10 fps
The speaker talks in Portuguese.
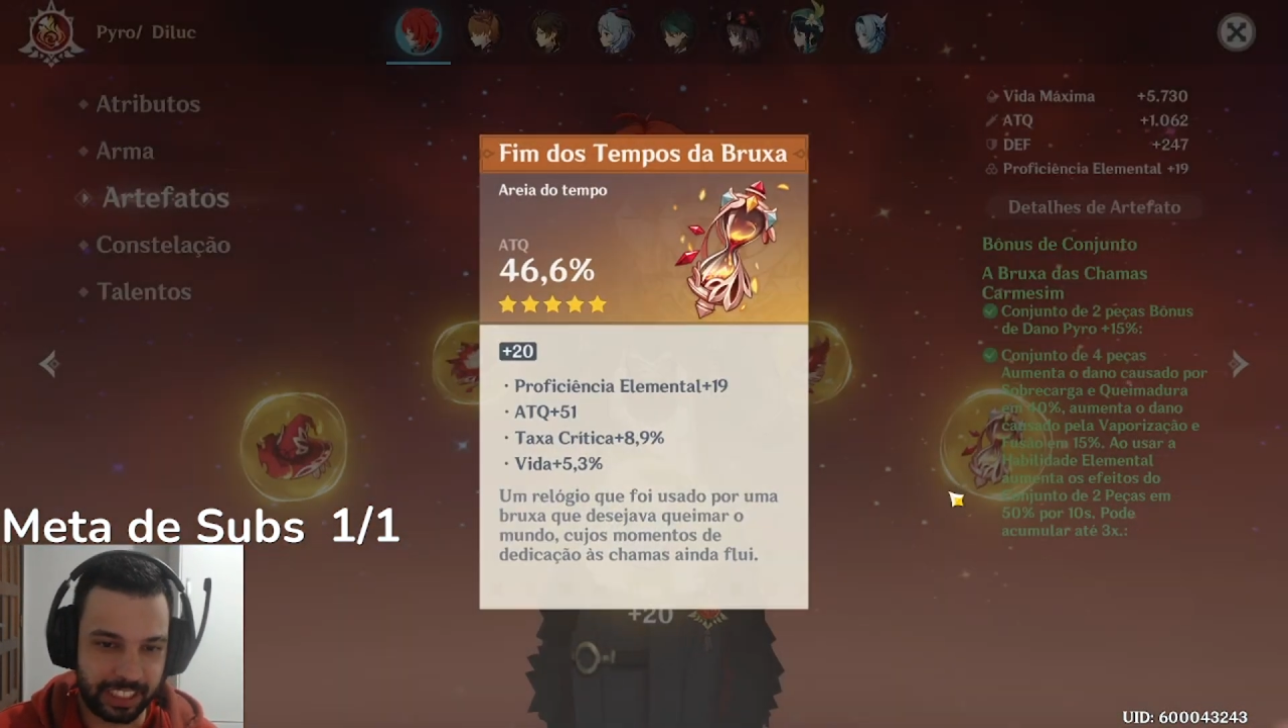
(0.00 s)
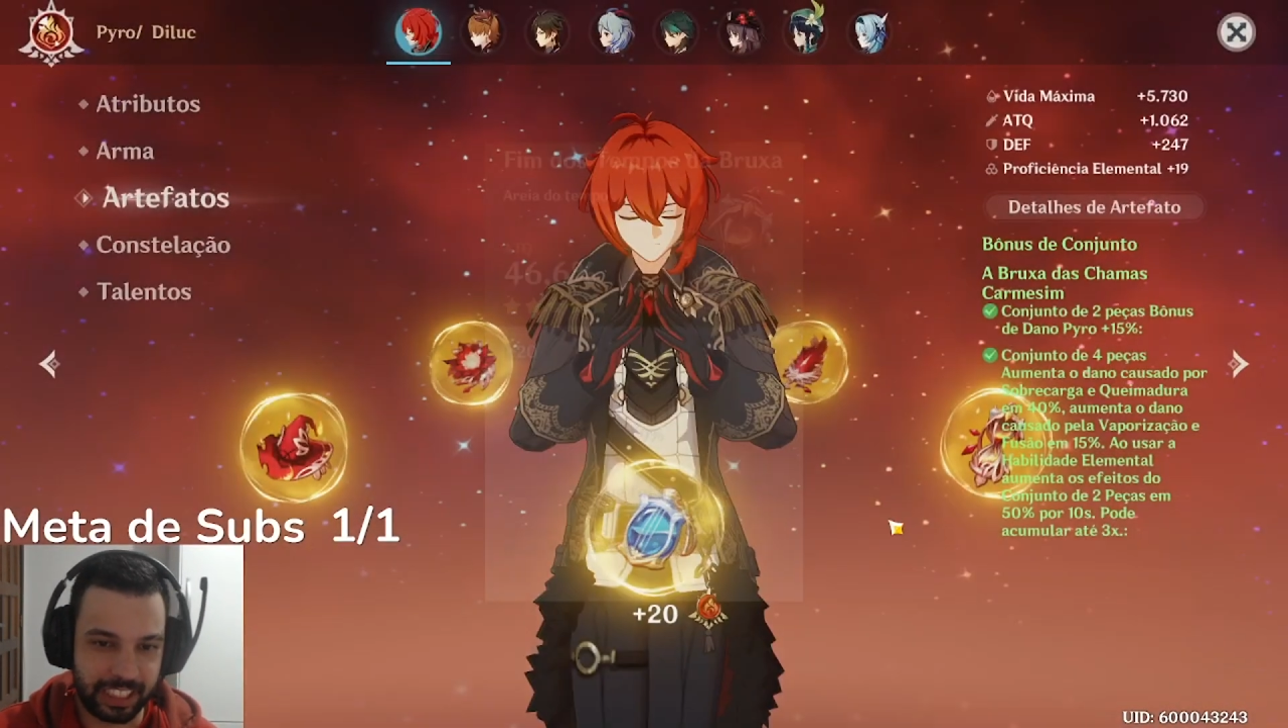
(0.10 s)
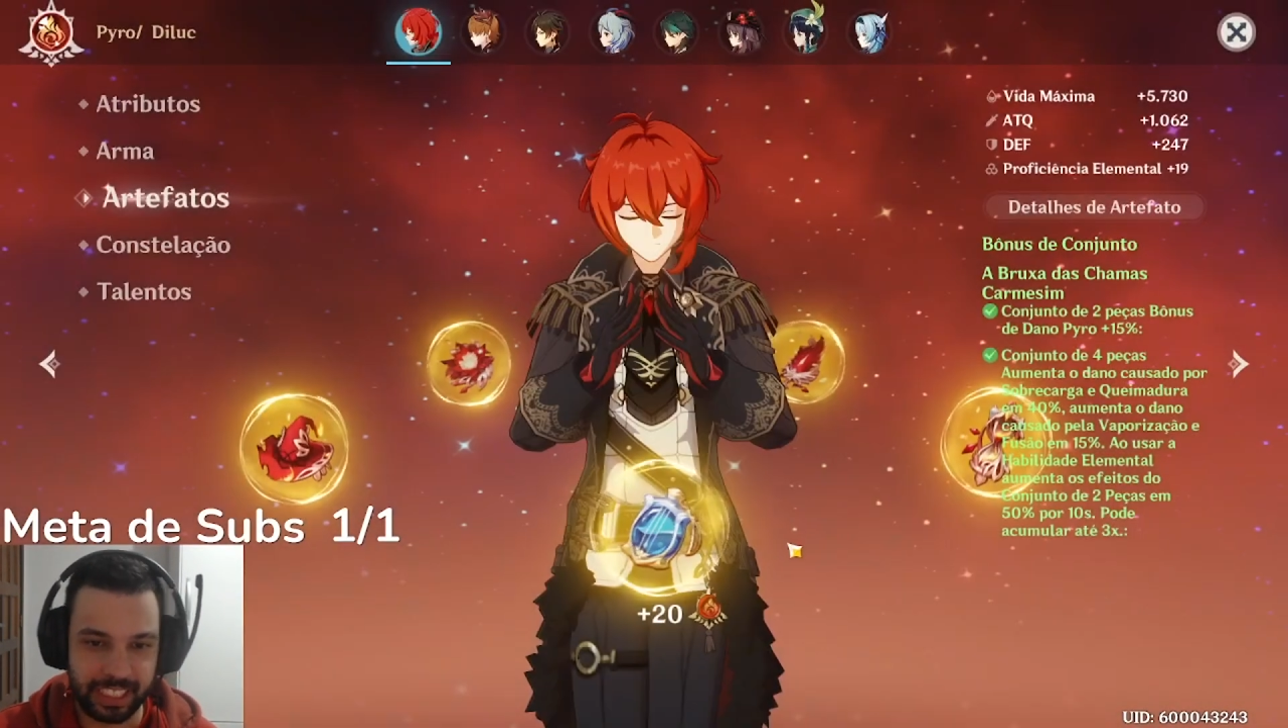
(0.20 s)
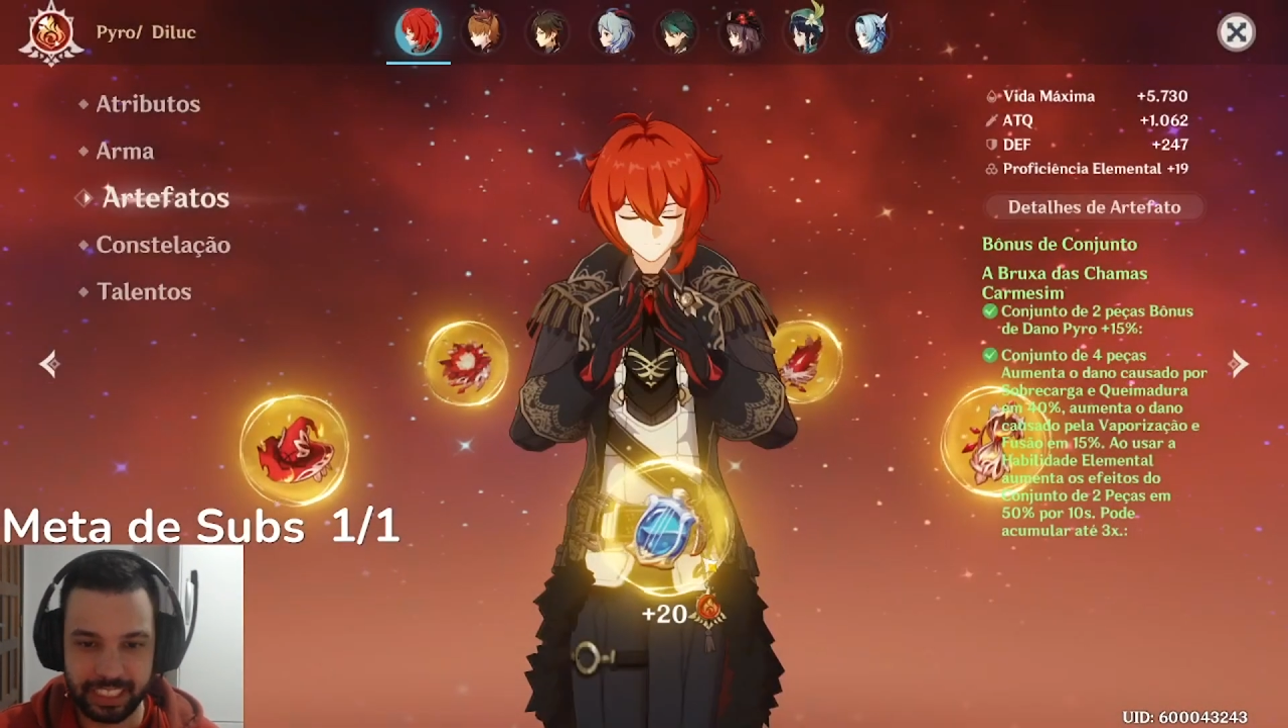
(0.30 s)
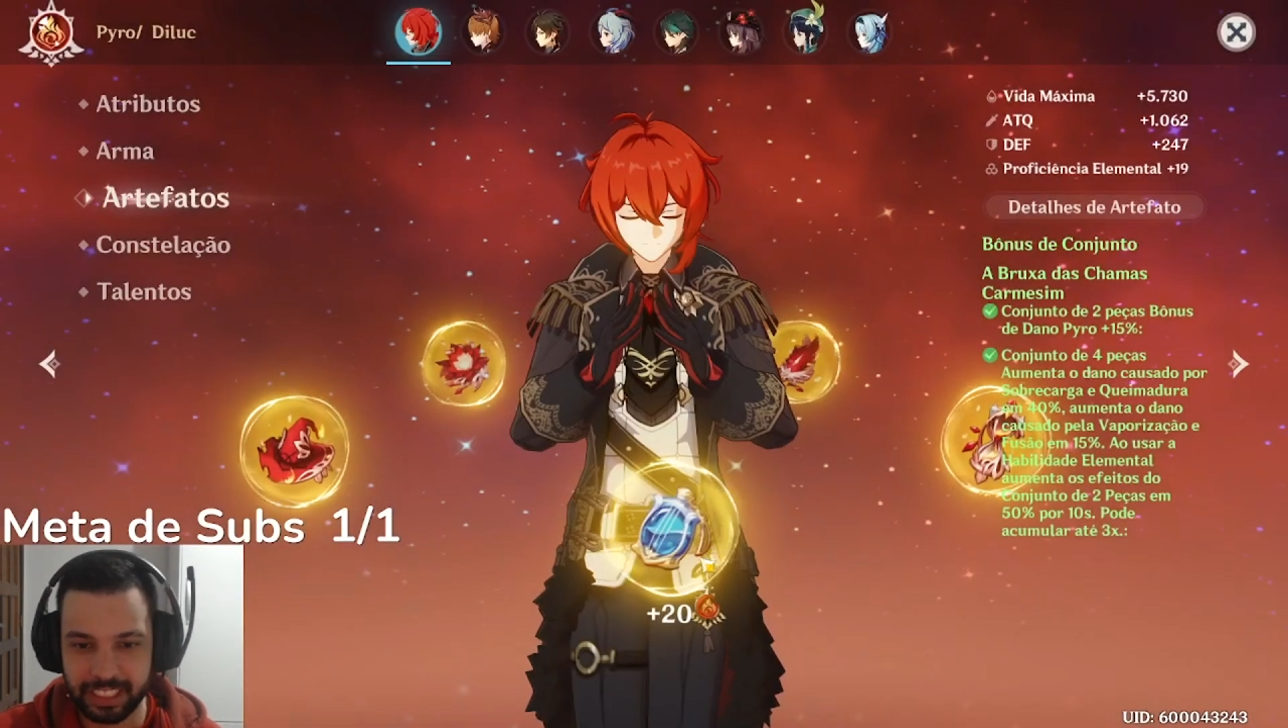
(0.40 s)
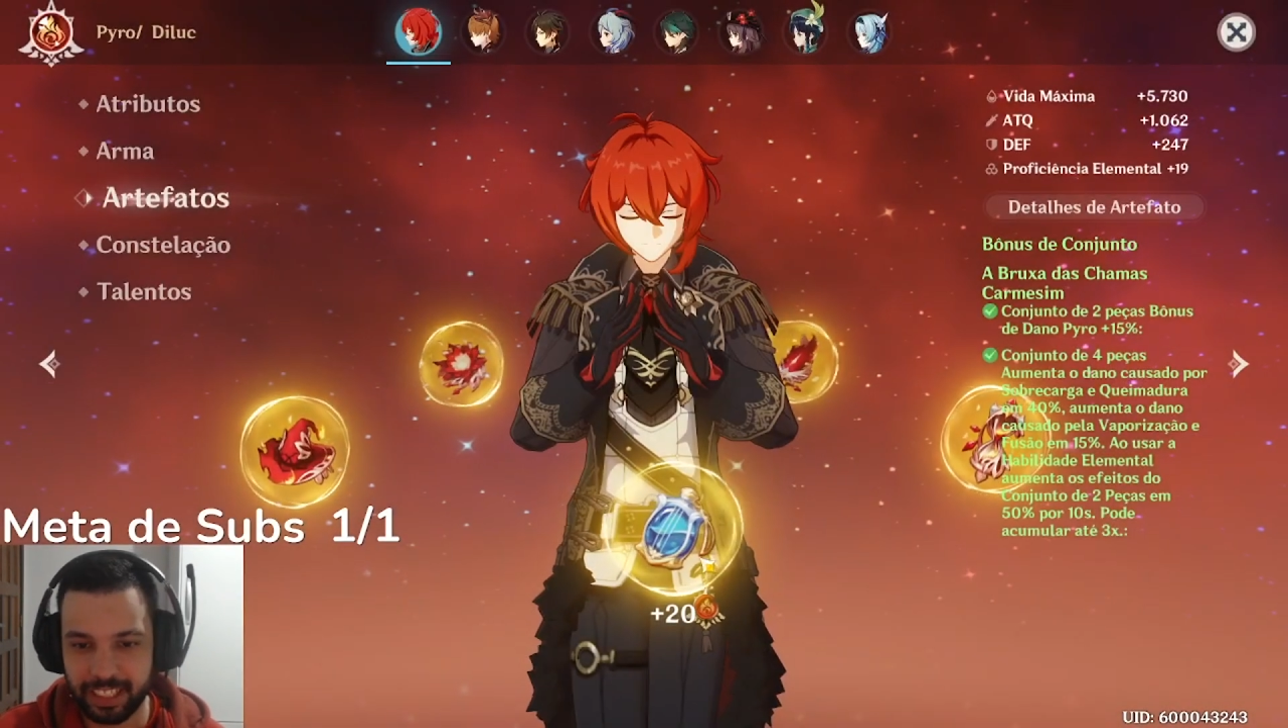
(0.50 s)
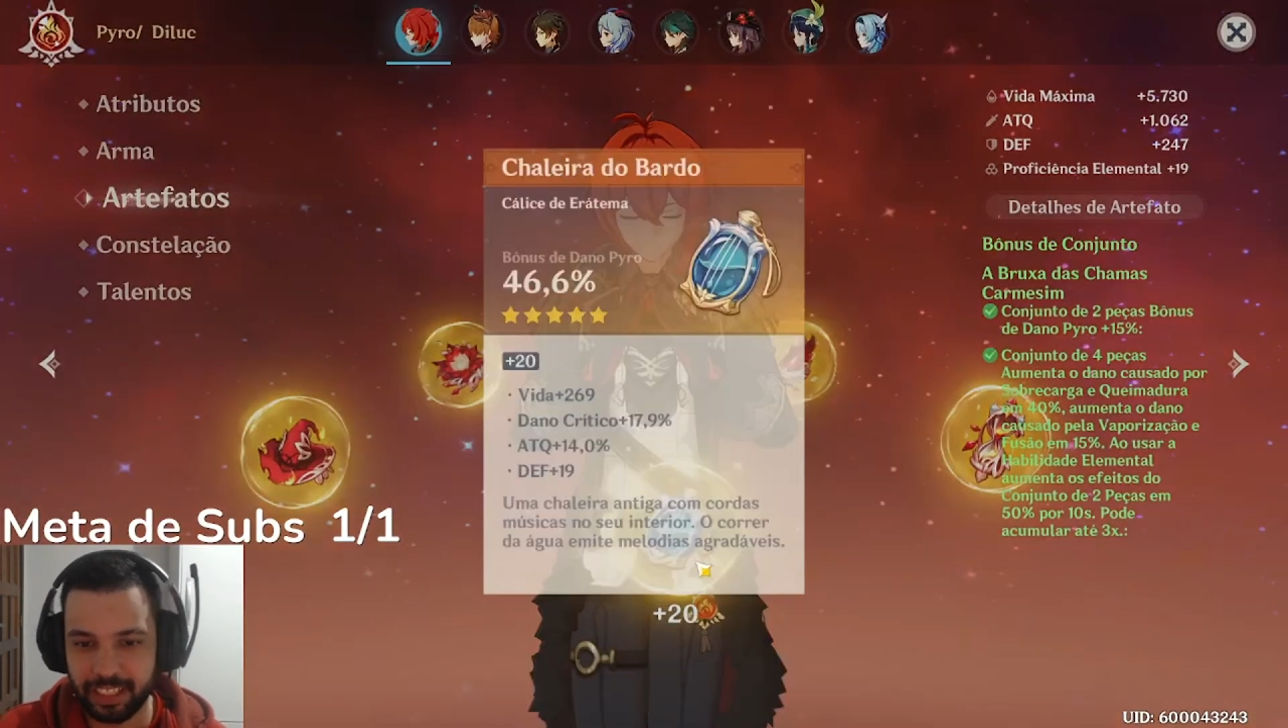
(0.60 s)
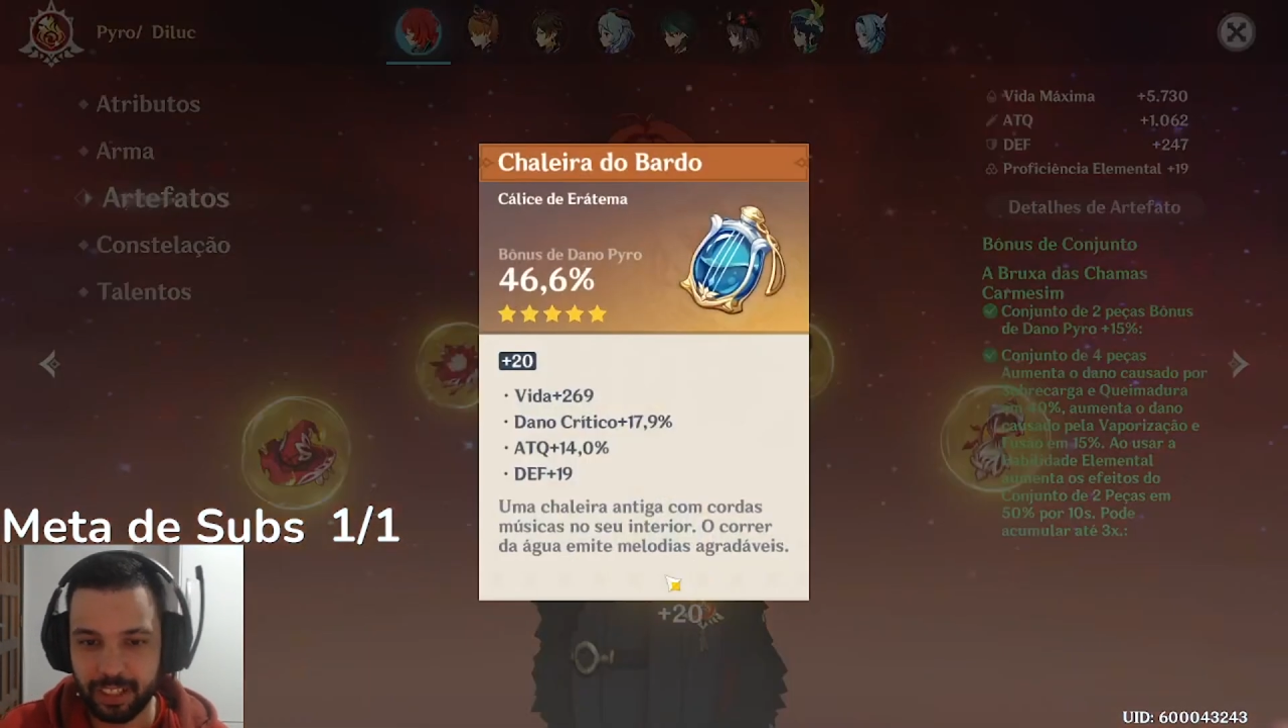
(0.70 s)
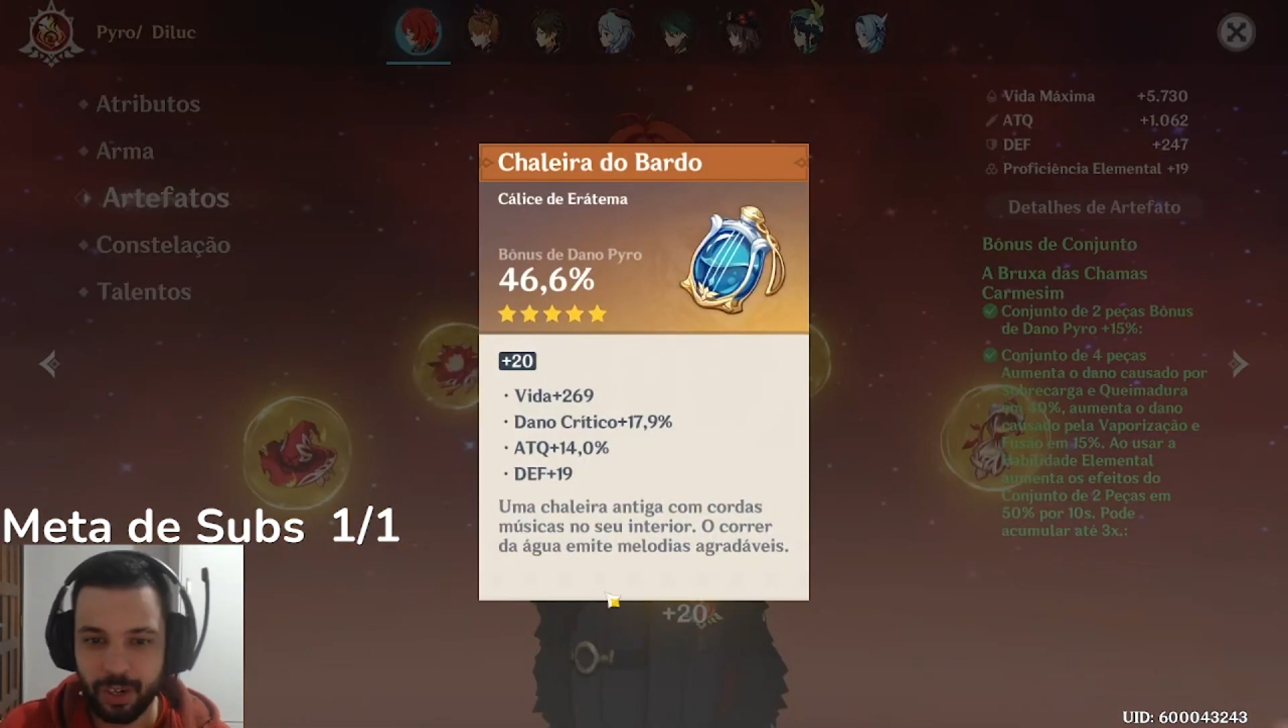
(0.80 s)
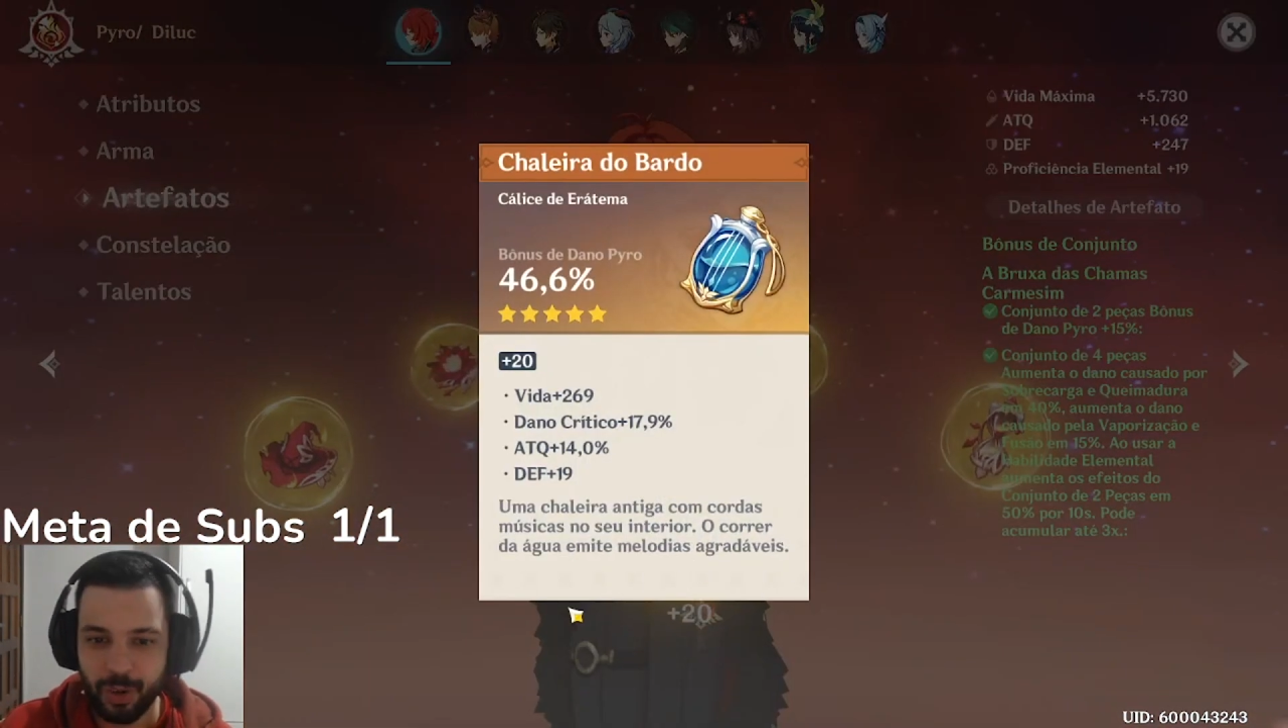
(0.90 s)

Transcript: crítica.